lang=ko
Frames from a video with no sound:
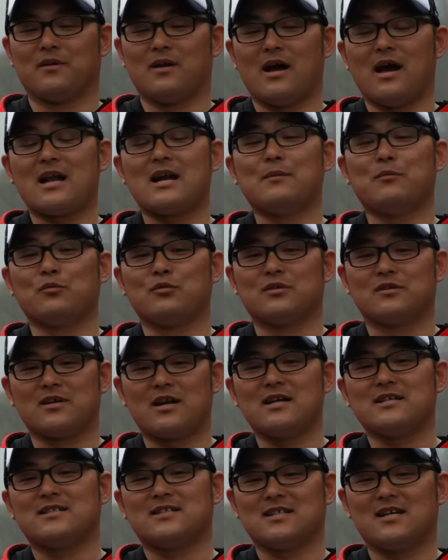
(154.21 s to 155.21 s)
알아보는
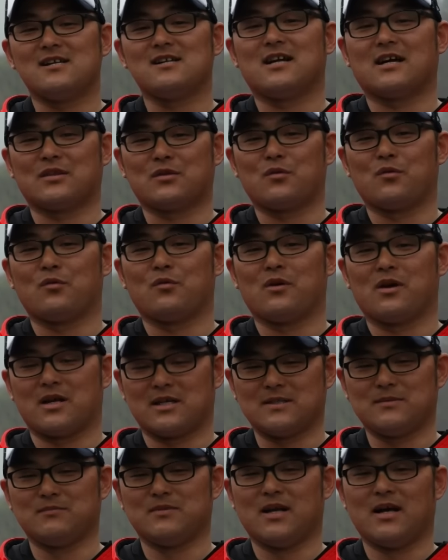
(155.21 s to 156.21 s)
그러한 시간을 갖도록
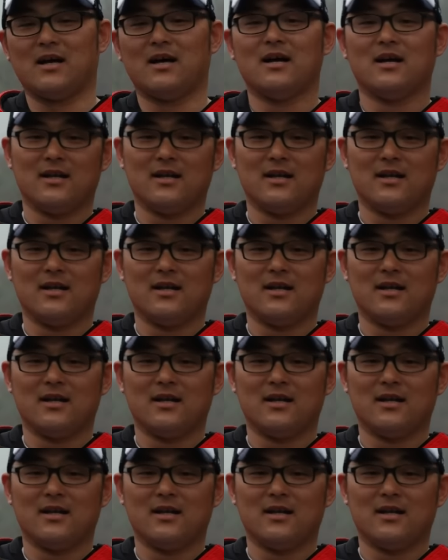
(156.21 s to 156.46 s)
하겠습니다.